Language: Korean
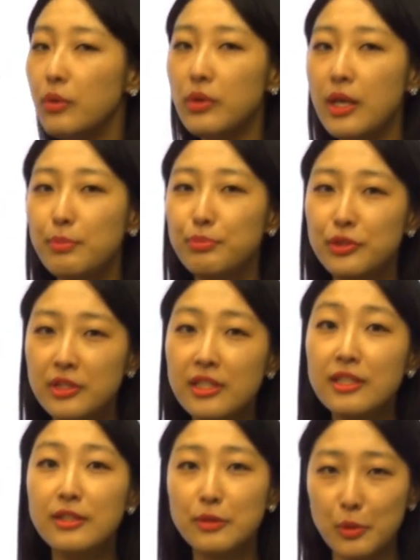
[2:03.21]
위에
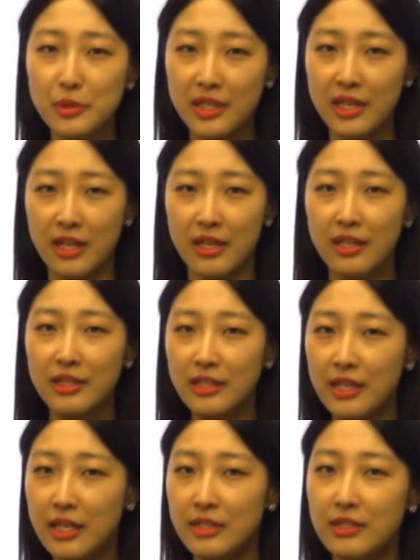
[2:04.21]
부티크
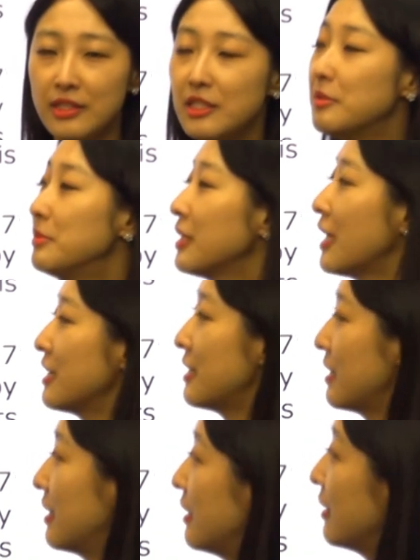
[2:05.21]
호텔이라는 이름을
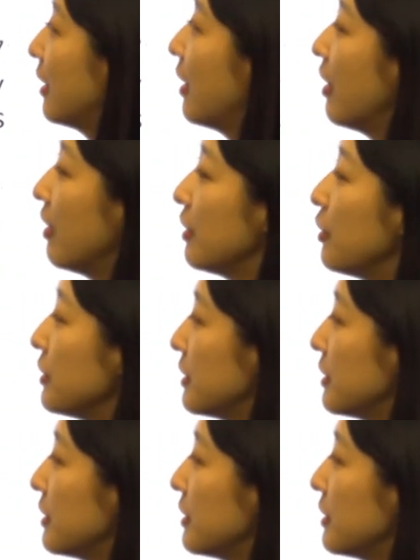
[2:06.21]
가진 이런